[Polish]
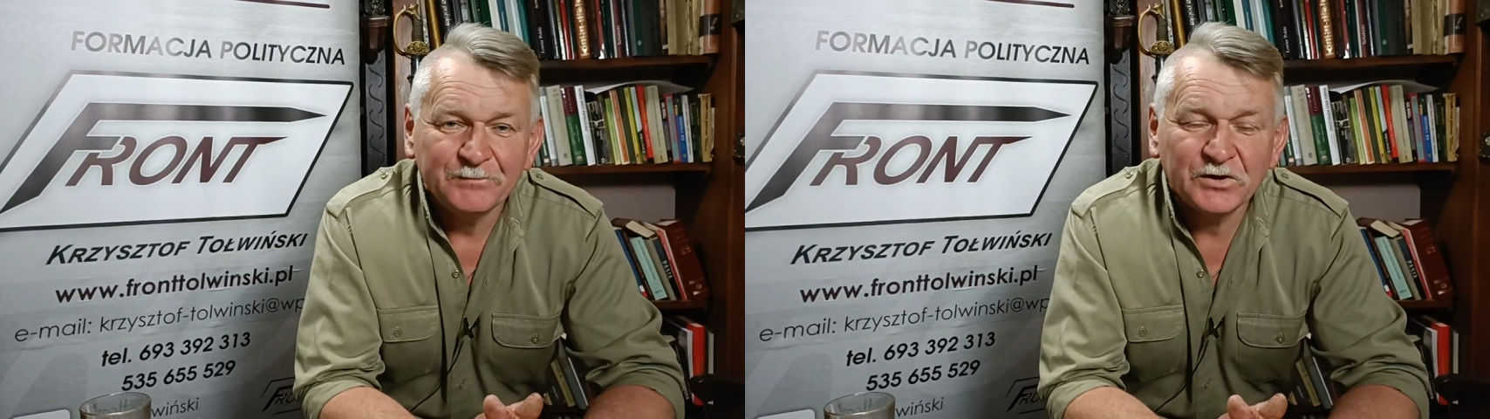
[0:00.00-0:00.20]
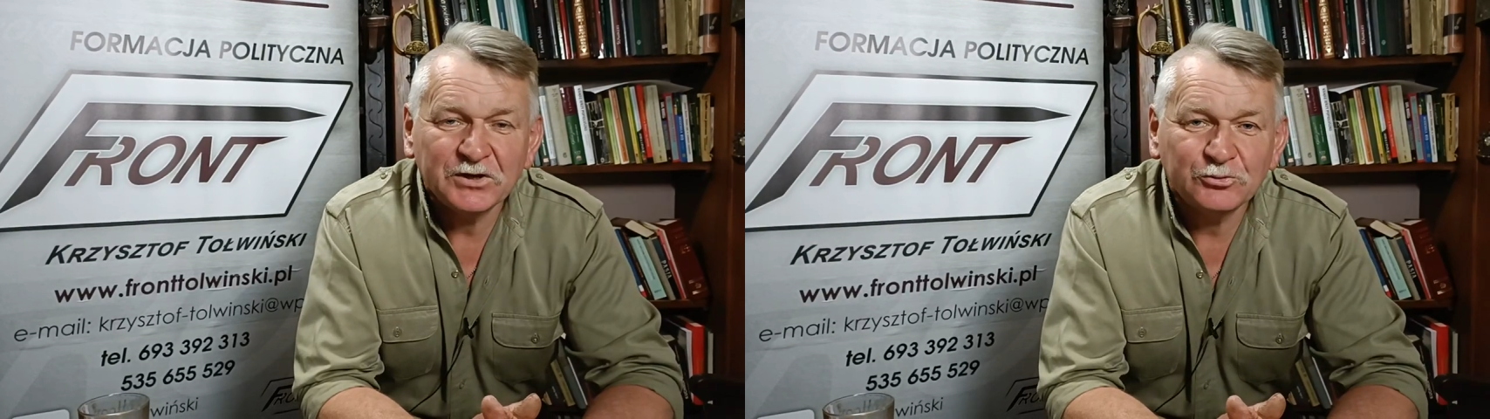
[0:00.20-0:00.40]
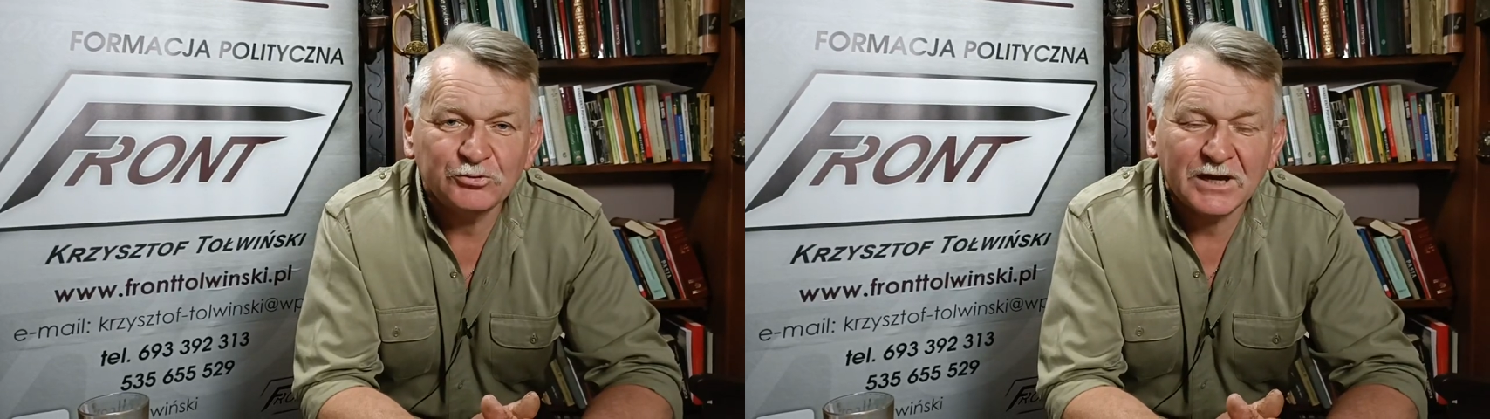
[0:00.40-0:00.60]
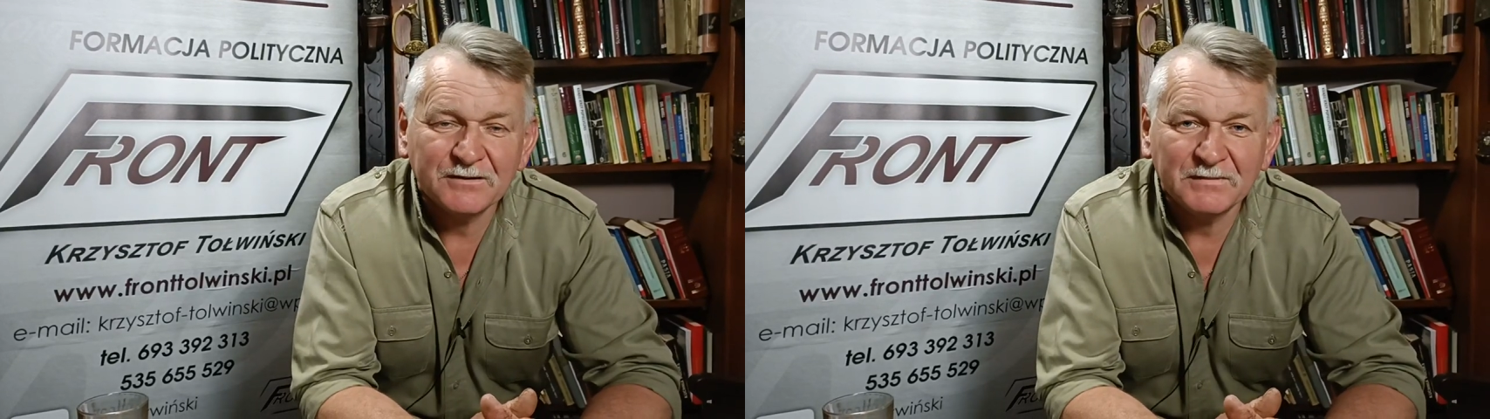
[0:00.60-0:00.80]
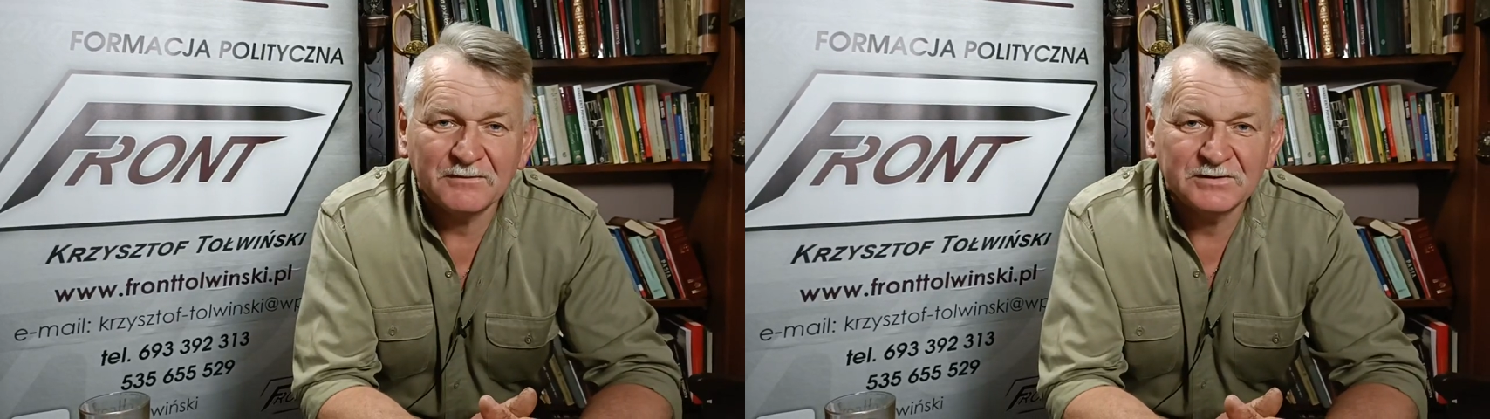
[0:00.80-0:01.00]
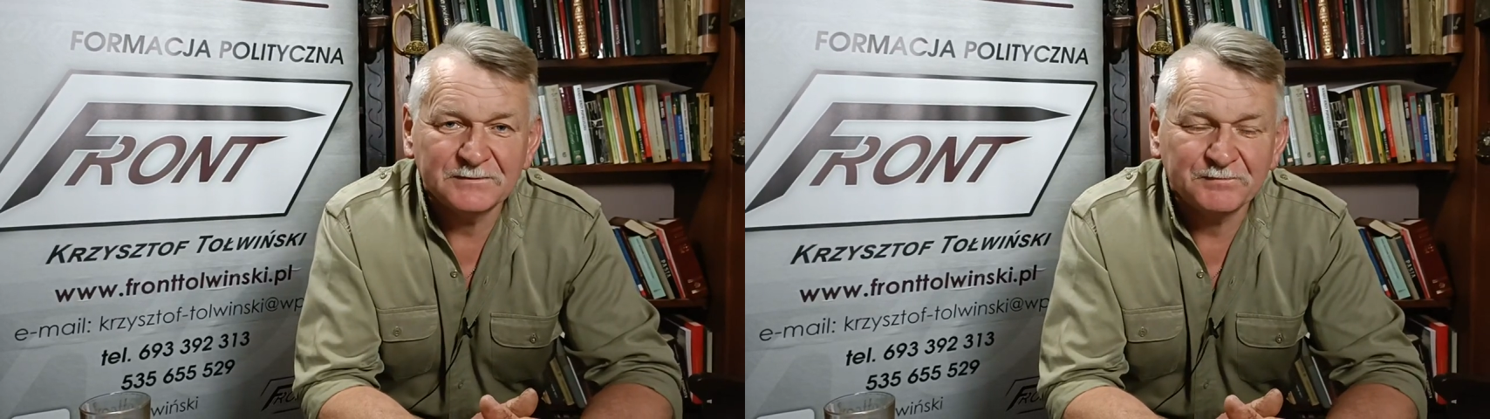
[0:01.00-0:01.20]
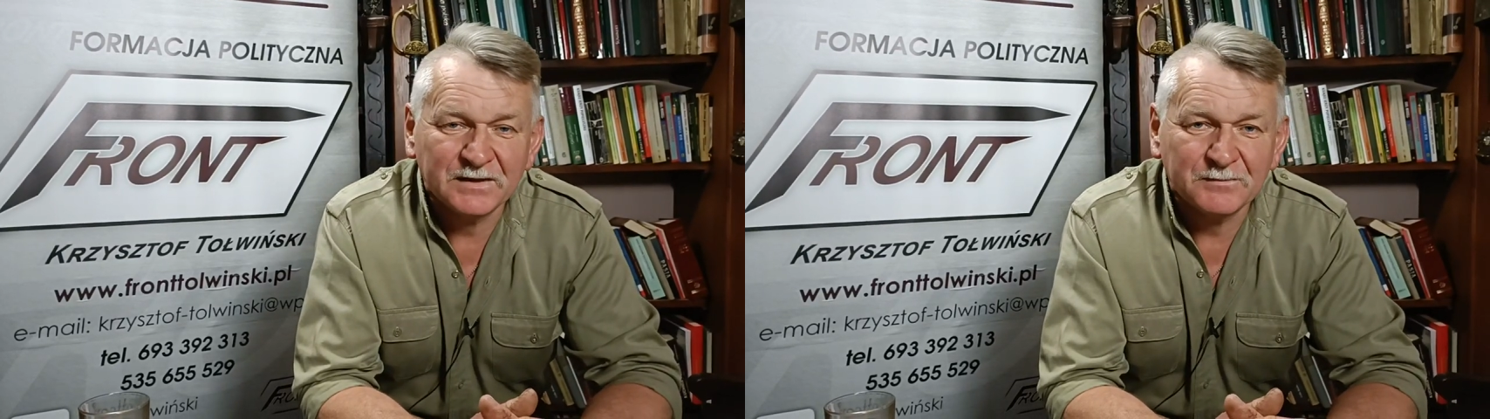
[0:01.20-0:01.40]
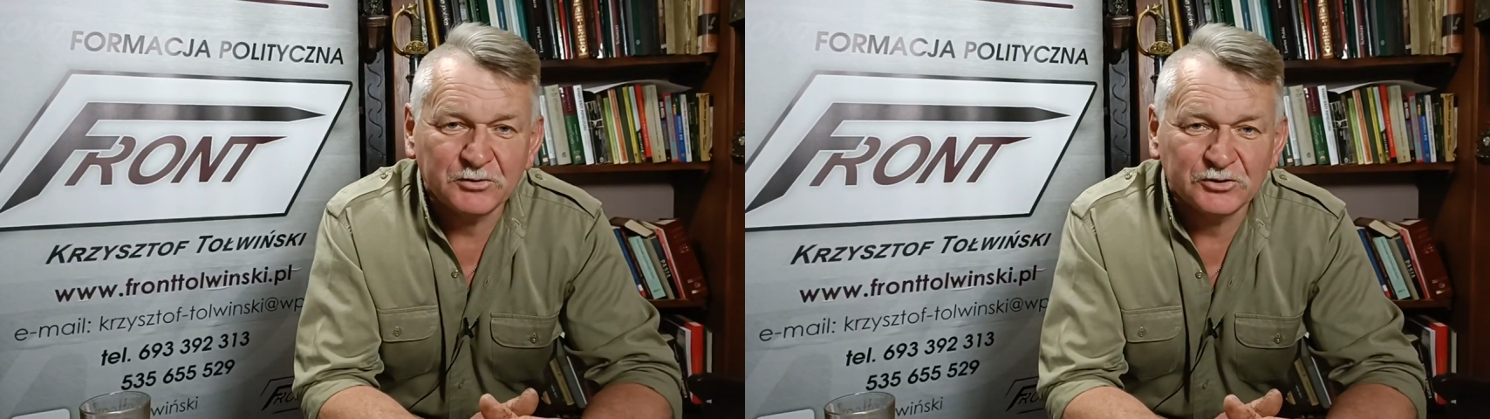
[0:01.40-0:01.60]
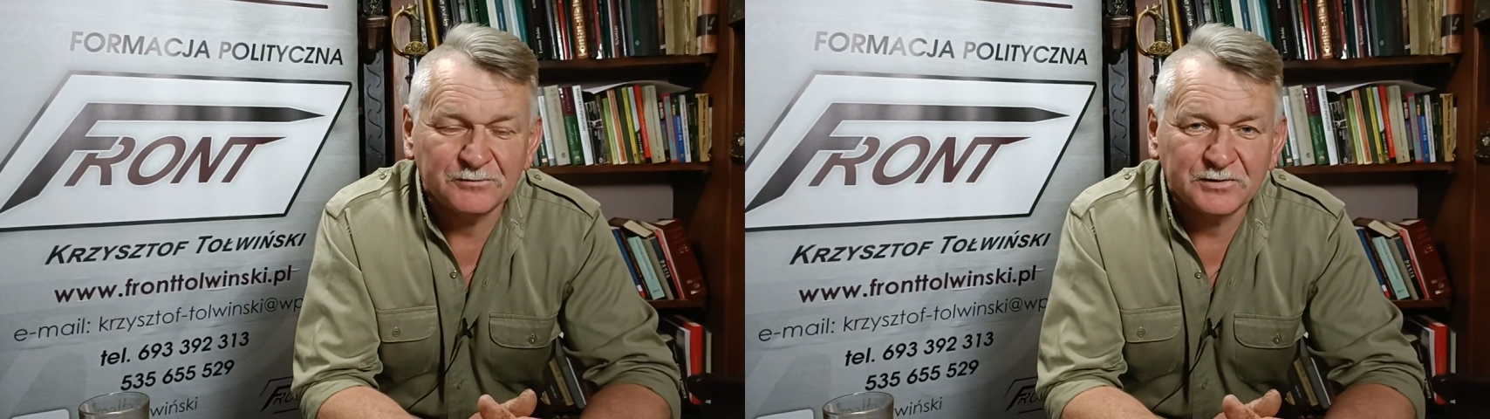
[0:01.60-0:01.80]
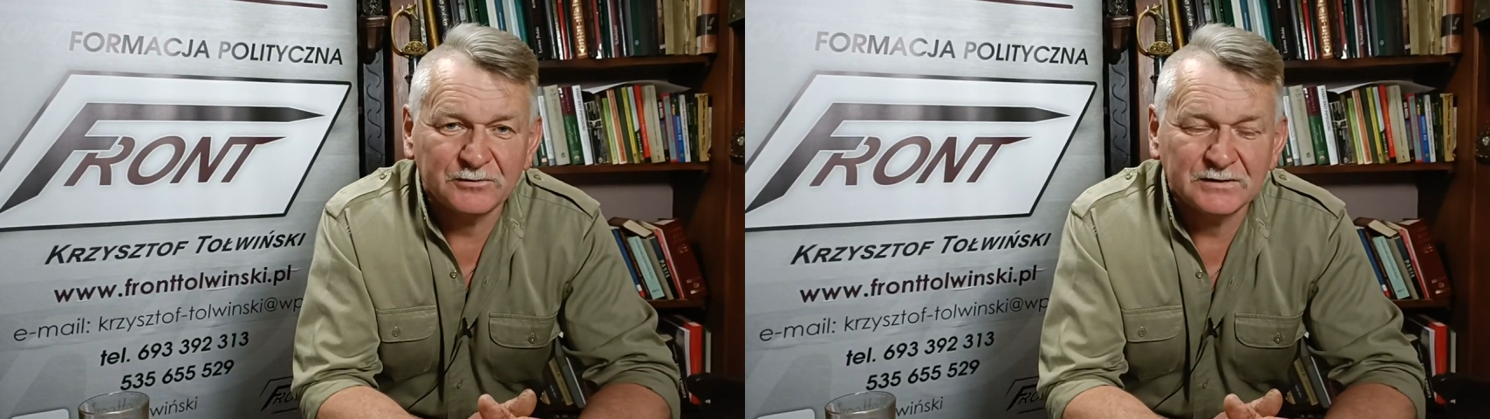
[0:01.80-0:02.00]
No i tutaj mamy
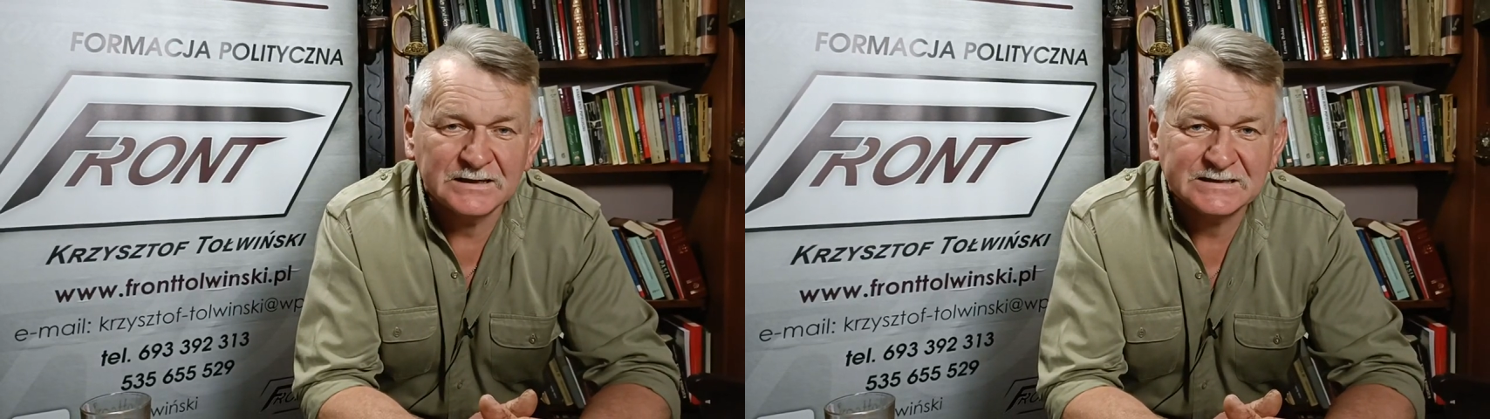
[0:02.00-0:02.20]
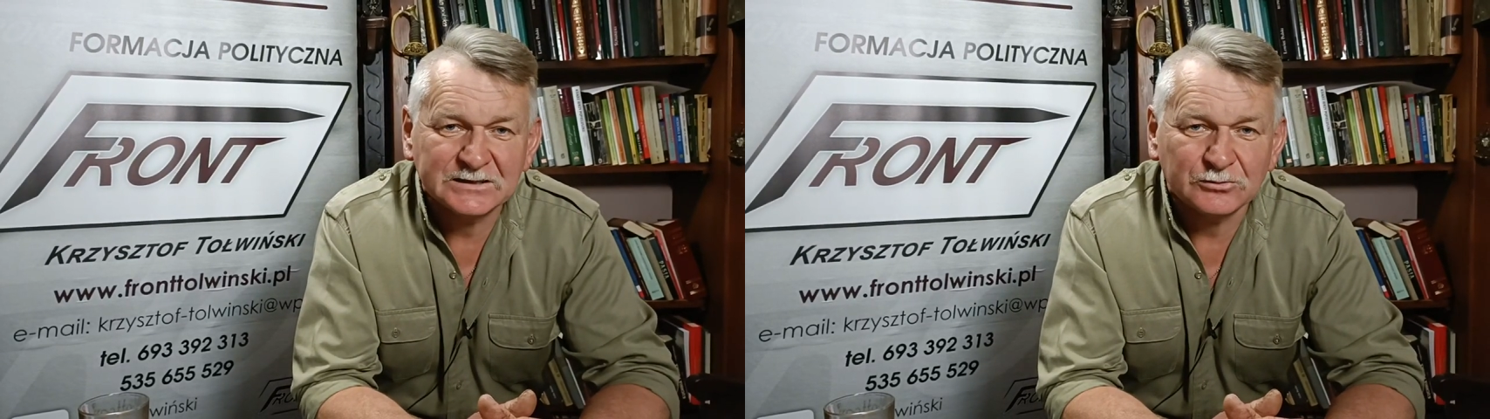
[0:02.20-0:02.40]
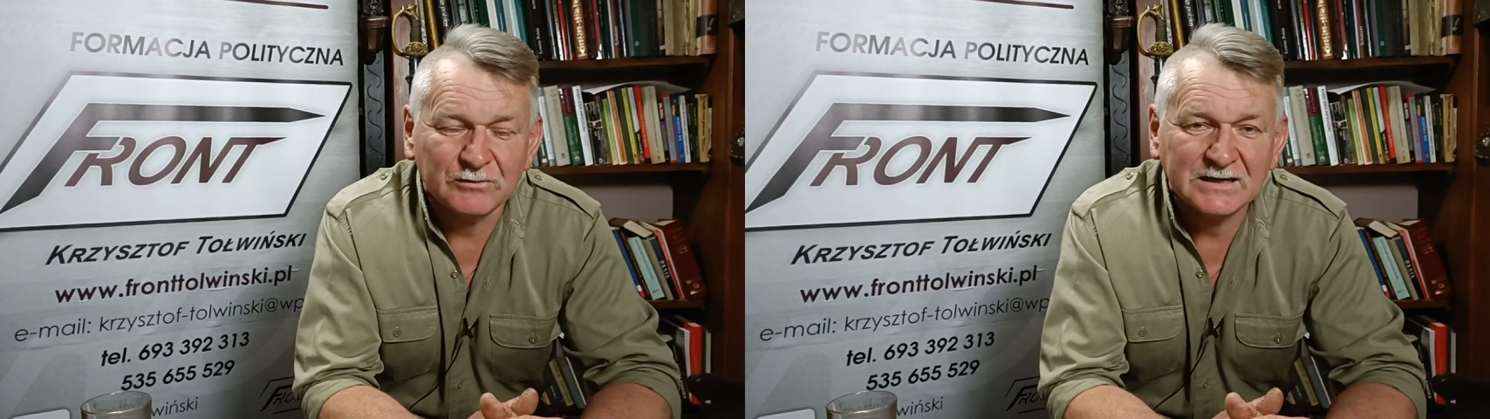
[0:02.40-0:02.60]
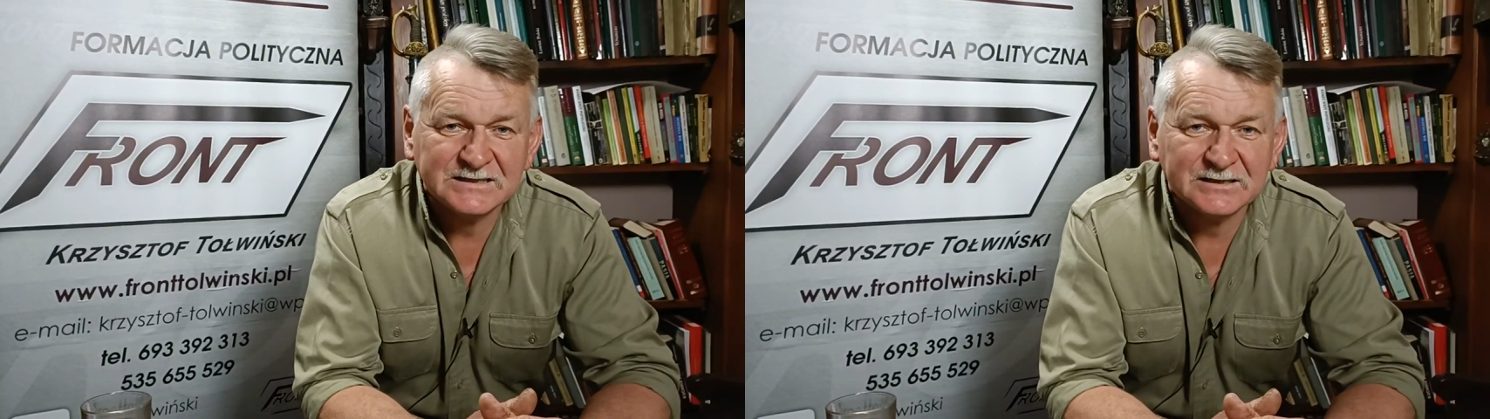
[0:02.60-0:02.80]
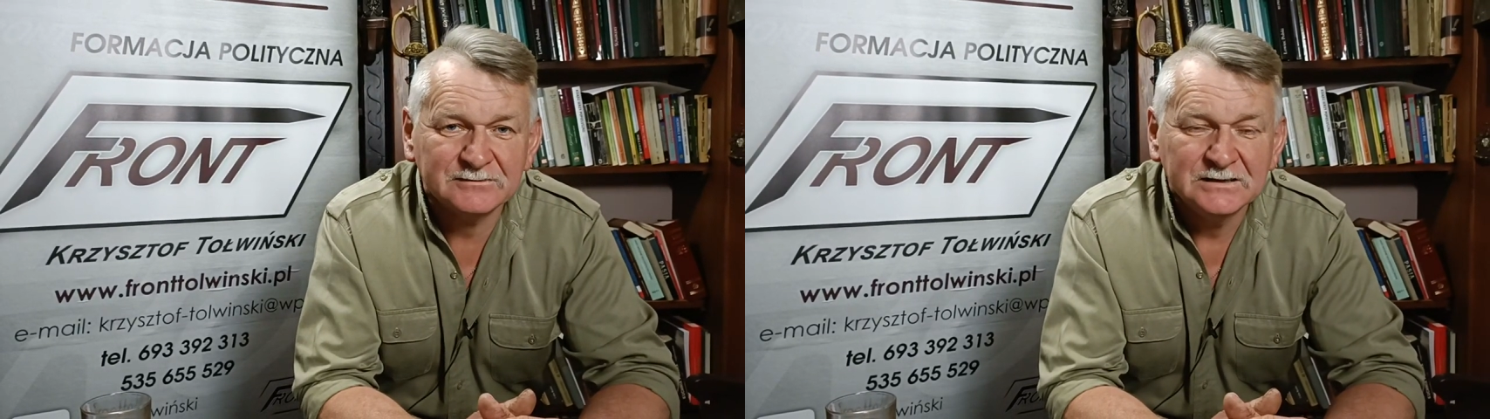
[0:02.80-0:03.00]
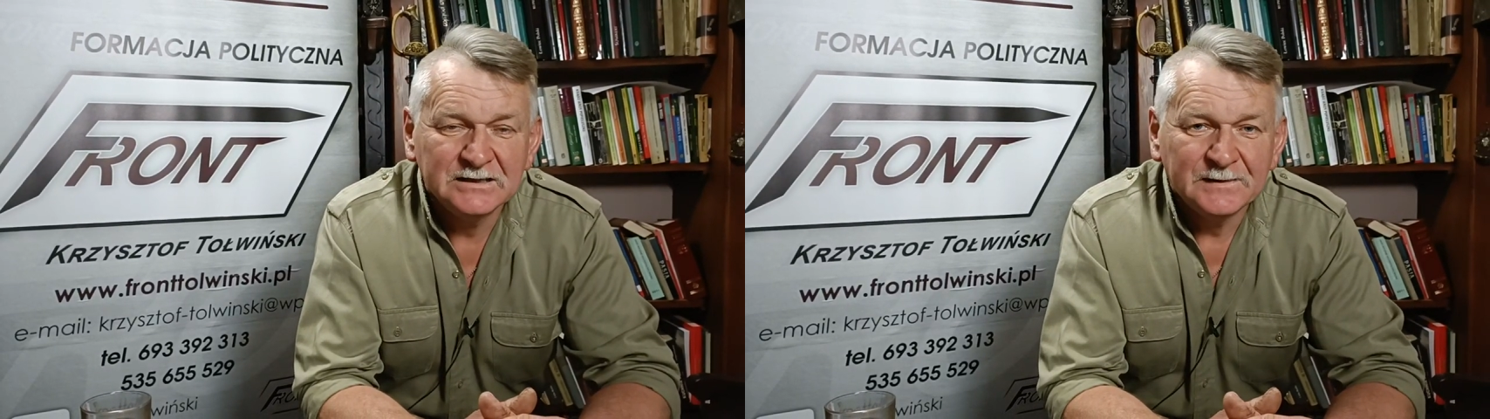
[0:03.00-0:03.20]
podobną sytuację.